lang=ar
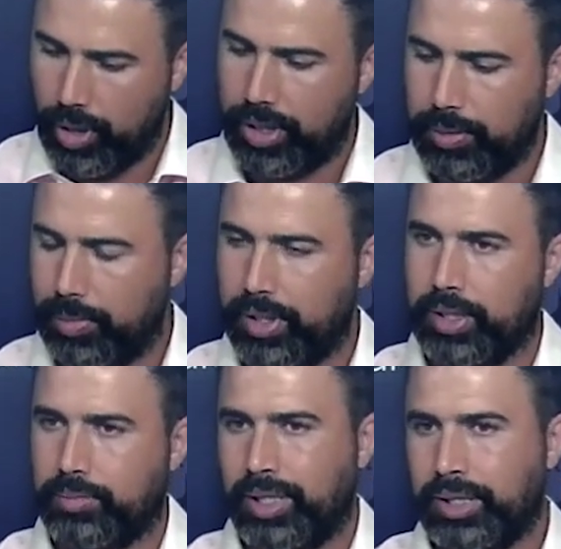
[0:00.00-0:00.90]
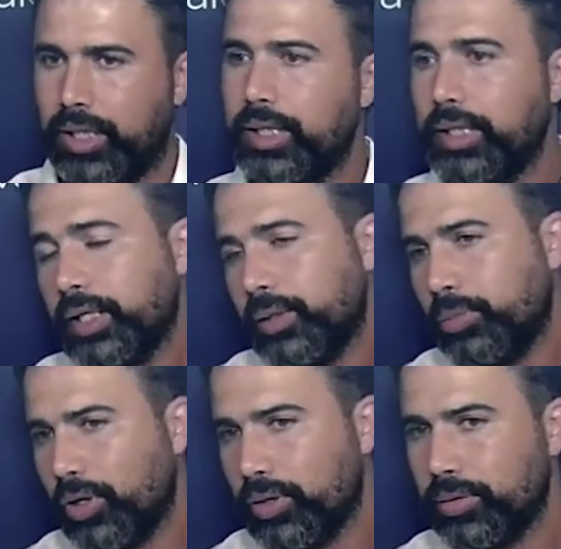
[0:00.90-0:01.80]
تبدلت وديجا فما برشا
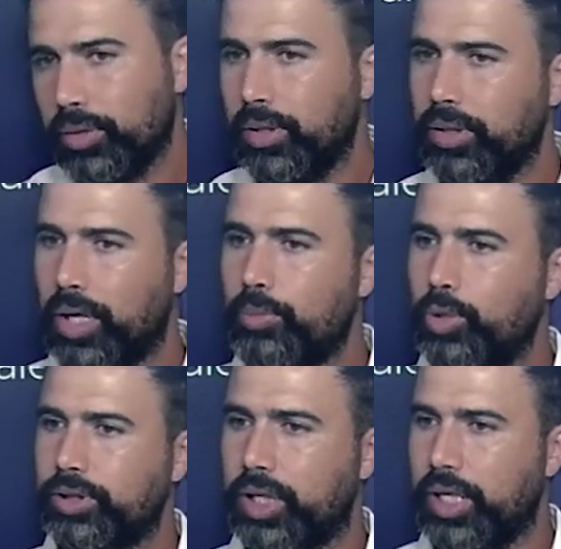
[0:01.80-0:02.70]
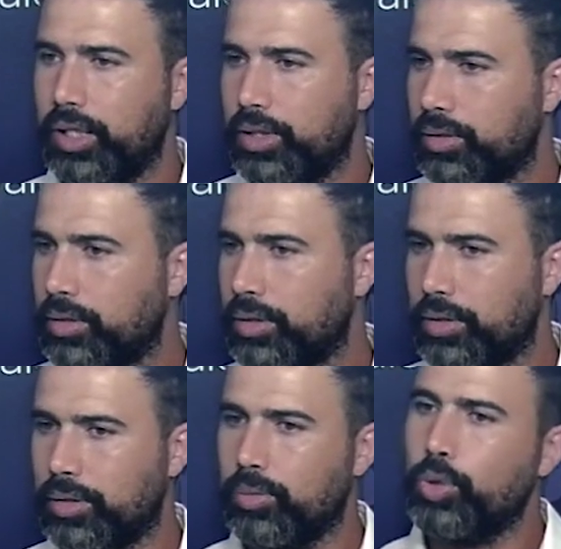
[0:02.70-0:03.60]
معناتها بليزيور تكنيسيان حكاو في
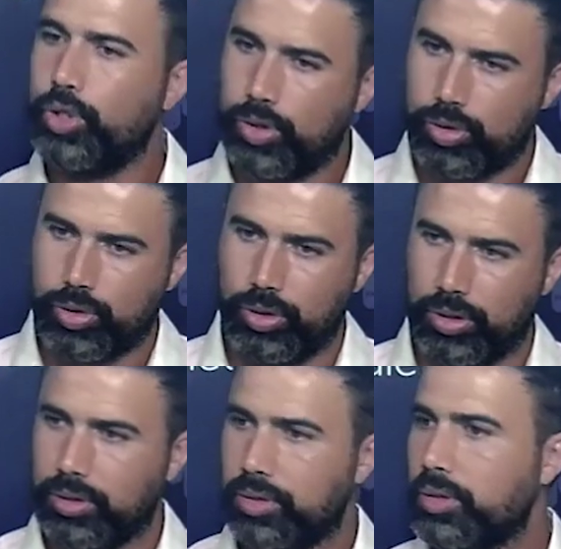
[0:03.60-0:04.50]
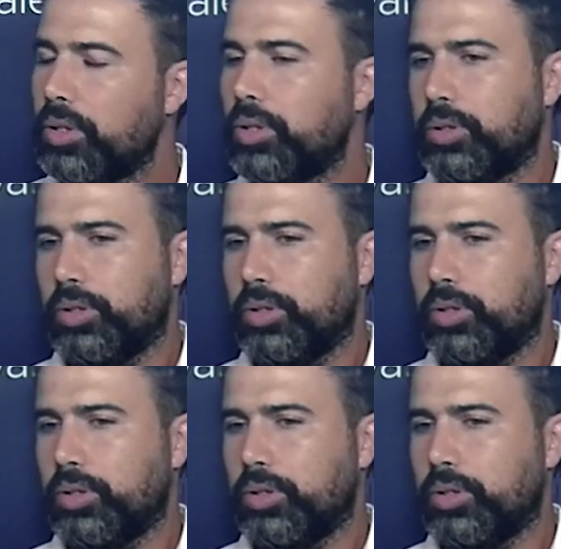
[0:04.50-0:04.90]
كو في لي بلاتو